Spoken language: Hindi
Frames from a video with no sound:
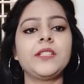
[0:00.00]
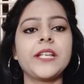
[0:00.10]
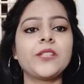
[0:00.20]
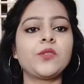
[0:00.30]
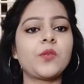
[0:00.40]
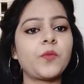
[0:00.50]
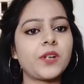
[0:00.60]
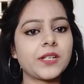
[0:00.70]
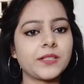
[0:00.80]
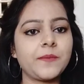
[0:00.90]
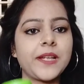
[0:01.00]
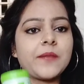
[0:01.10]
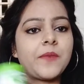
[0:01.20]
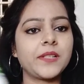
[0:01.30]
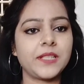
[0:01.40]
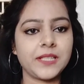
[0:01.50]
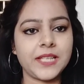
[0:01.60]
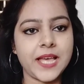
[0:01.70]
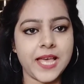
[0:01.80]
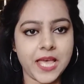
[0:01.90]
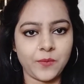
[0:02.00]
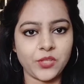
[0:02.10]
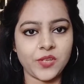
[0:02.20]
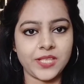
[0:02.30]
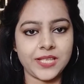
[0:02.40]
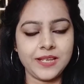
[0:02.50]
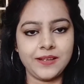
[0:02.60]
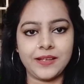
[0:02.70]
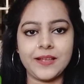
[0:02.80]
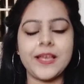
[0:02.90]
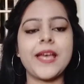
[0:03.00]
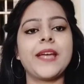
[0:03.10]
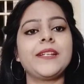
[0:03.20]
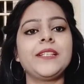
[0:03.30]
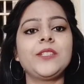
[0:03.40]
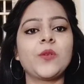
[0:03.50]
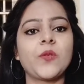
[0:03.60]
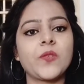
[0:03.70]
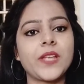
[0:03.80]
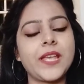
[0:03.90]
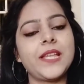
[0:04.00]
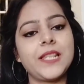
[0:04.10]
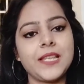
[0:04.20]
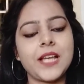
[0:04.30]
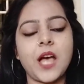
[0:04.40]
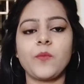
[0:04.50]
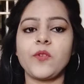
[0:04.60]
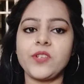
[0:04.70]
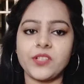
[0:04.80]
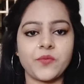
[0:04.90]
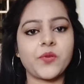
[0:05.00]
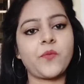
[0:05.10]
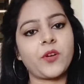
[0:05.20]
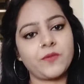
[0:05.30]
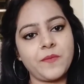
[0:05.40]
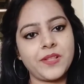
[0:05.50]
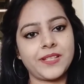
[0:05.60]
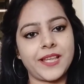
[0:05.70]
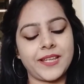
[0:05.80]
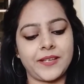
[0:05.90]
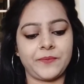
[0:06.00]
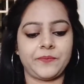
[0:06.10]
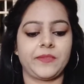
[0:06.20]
ये दोनों प्रोडक्ट्स मैंने परचेस किया है अमेजोन से एंड इन दोनों के ही लिंक आपको डिस्क्रिप्शन बॉक्स में मिल जाएंगे